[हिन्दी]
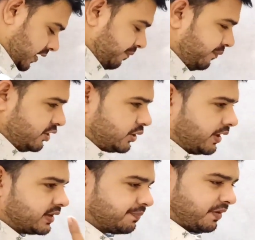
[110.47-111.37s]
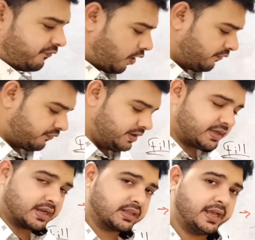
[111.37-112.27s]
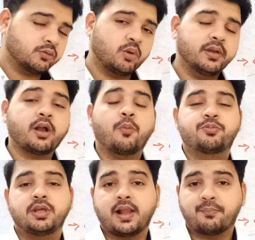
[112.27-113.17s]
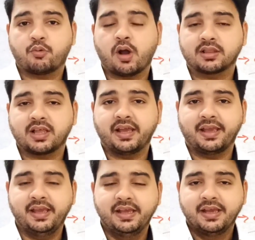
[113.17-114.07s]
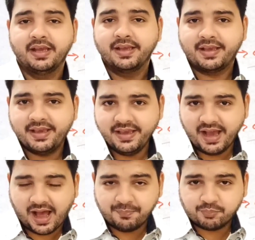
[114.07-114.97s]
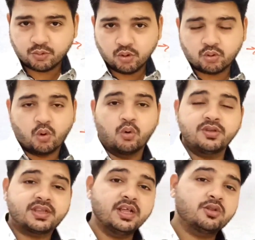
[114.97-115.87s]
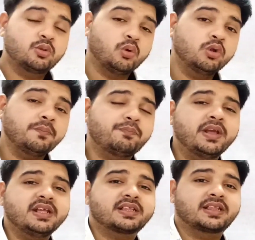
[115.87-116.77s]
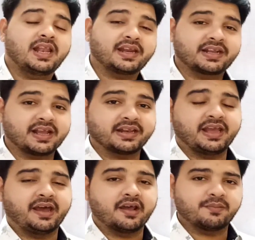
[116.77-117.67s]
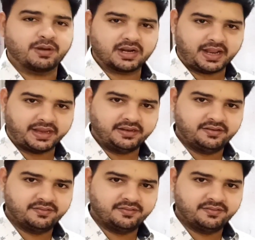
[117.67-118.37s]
जब भी स्टूडेंट्स अपना फॉर्म फिल करता है तो एक ऑप्शन आपको आता है कि आपको कौन से जोन पे सेलेक्ट करना है हार्बर लाइन